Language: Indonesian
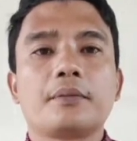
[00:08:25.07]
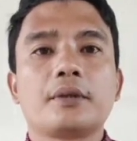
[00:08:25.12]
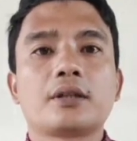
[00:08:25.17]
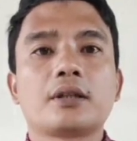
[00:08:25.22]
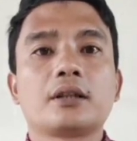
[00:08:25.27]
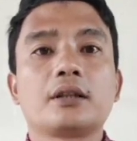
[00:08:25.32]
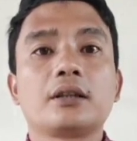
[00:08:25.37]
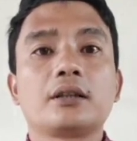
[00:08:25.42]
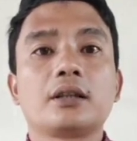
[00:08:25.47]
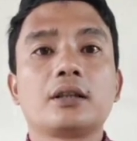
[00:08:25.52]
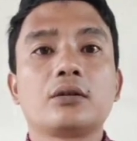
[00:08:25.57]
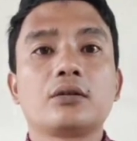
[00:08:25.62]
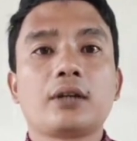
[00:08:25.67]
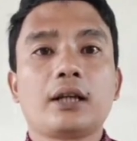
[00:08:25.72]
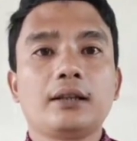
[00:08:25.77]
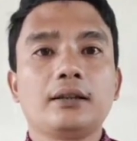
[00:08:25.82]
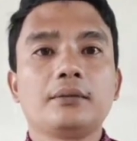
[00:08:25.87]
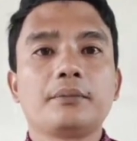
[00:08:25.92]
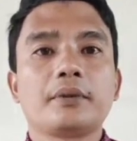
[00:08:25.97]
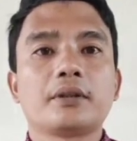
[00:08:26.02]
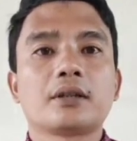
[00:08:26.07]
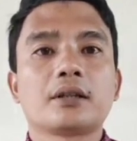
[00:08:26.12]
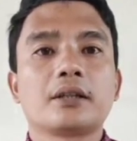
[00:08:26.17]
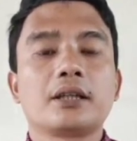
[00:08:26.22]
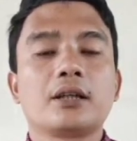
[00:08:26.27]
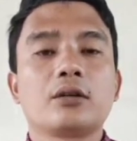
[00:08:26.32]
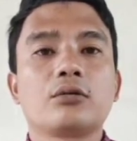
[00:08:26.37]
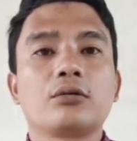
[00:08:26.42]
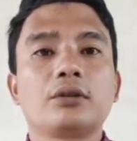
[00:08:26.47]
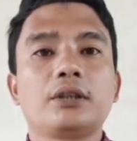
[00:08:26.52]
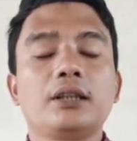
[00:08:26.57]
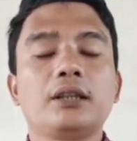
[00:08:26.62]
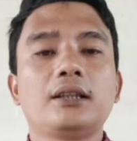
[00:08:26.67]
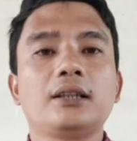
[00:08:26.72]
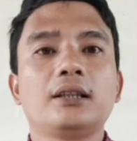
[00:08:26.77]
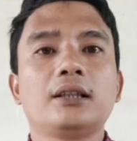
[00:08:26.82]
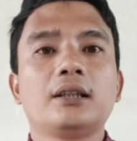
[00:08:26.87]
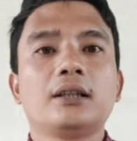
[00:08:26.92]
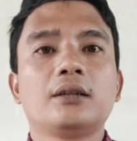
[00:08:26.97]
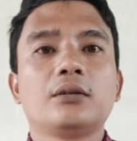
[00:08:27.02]
Bisa ditirukan, bisa
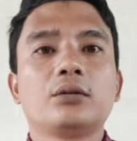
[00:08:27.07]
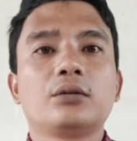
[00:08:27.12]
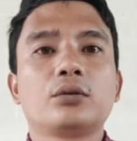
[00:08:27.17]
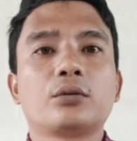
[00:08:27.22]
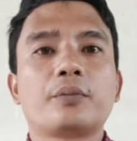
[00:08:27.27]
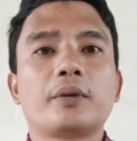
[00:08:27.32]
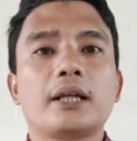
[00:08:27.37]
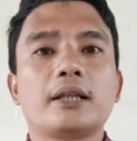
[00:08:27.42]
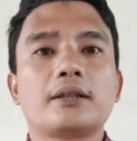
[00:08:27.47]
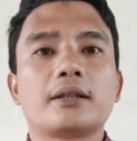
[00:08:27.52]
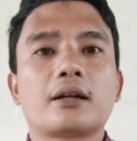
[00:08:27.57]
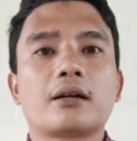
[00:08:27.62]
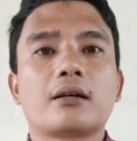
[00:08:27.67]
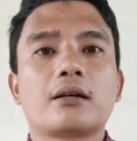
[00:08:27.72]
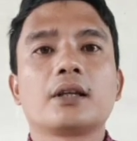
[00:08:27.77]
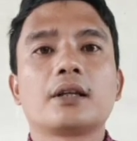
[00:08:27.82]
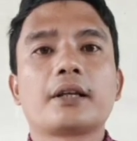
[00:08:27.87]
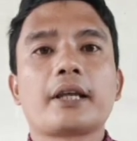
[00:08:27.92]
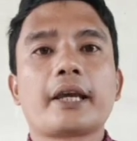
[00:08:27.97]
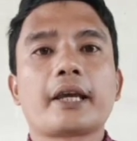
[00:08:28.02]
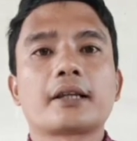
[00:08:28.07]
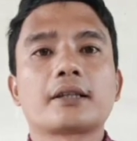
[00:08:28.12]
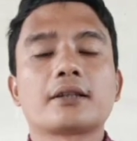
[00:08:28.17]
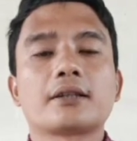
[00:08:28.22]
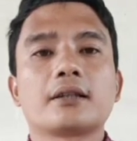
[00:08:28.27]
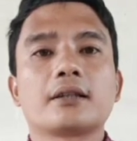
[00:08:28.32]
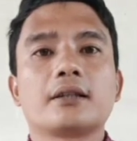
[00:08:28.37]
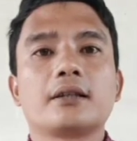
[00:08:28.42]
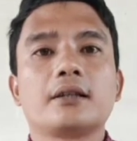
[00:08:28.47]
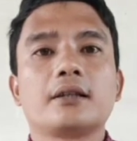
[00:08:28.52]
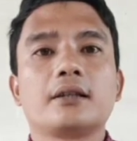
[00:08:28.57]
diikuti untuk belajar. Next,